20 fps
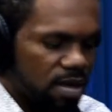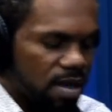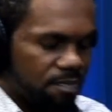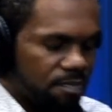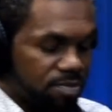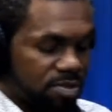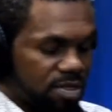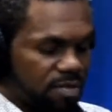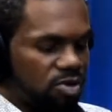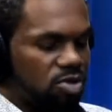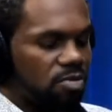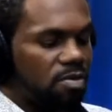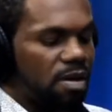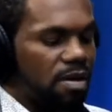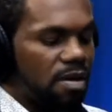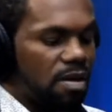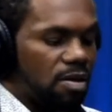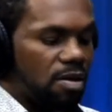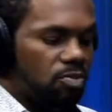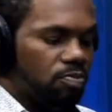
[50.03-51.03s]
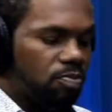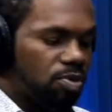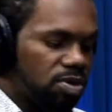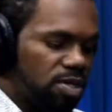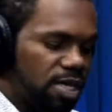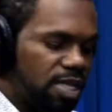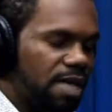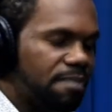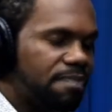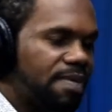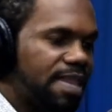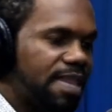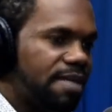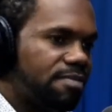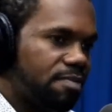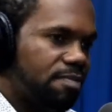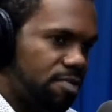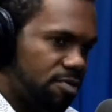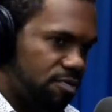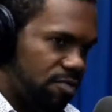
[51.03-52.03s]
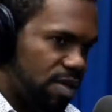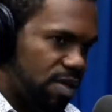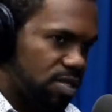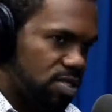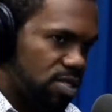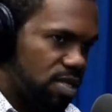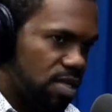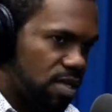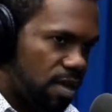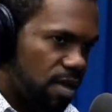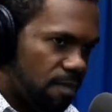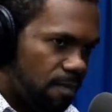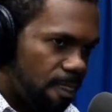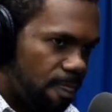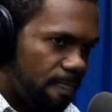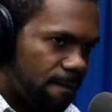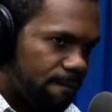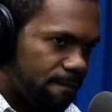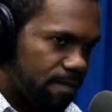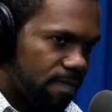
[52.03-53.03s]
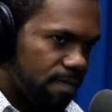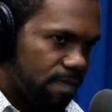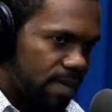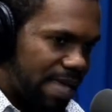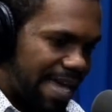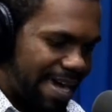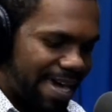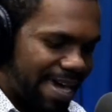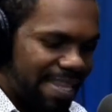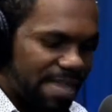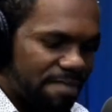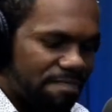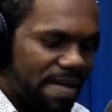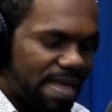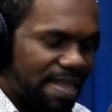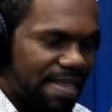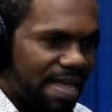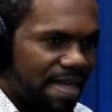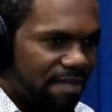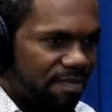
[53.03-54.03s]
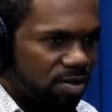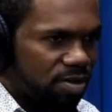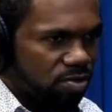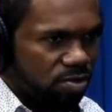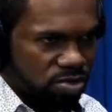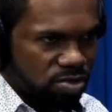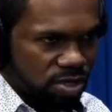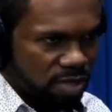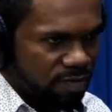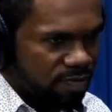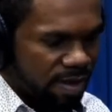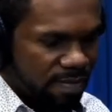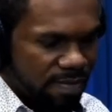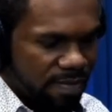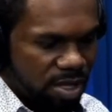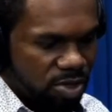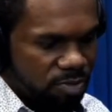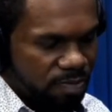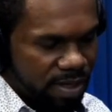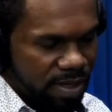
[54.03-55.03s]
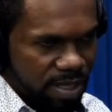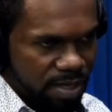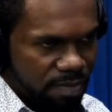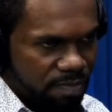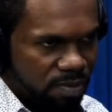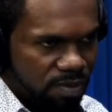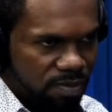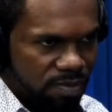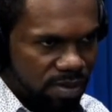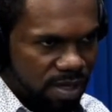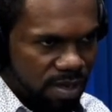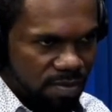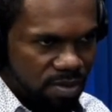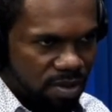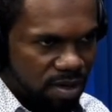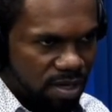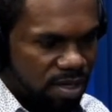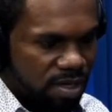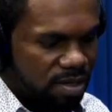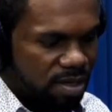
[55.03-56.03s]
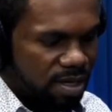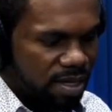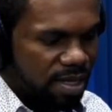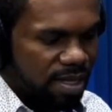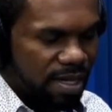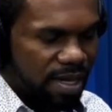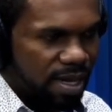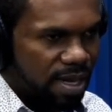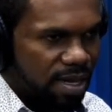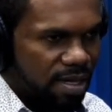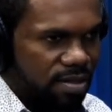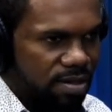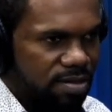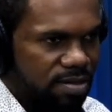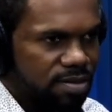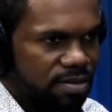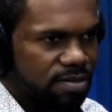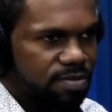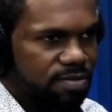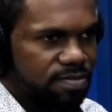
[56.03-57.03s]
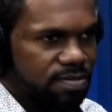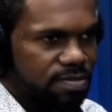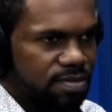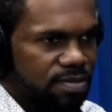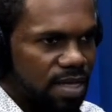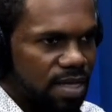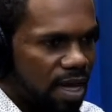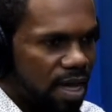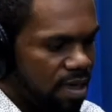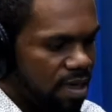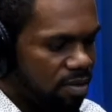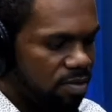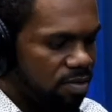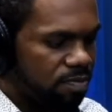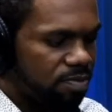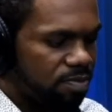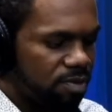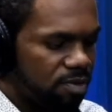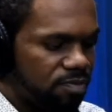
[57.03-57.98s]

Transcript: Você vê como é o poder da palavra profética, né? Aquela palavra trouxe livramento para aquele povo que ia morrer naquela guerra. Aí o, prof...